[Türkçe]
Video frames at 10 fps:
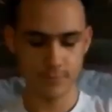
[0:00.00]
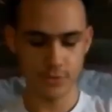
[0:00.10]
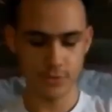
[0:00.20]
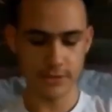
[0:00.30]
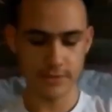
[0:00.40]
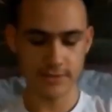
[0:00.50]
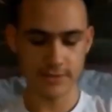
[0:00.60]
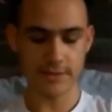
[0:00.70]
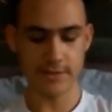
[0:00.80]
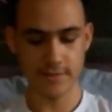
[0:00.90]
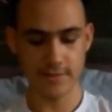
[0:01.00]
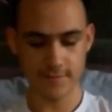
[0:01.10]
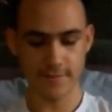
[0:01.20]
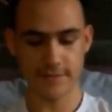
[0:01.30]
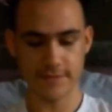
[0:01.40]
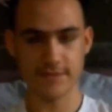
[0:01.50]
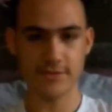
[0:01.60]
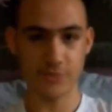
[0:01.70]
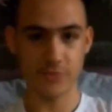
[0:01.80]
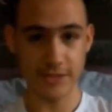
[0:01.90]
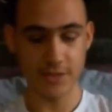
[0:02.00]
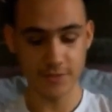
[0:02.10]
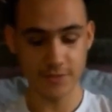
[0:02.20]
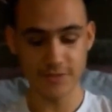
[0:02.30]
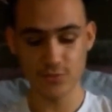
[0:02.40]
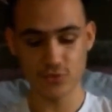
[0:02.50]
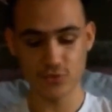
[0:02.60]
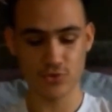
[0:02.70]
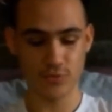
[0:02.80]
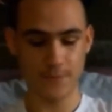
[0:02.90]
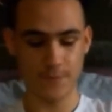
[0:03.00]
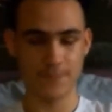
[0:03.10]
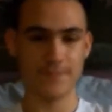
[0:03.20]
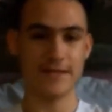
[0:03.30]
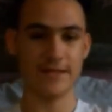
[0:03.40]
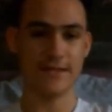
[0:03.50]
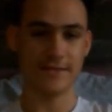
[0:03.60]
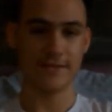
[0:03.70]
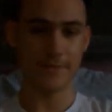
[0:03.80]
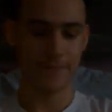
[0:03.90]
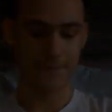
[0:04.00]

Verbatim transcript: bu alanda daha fazla çalışmalar yapılır buluruz dediğiniz gibi.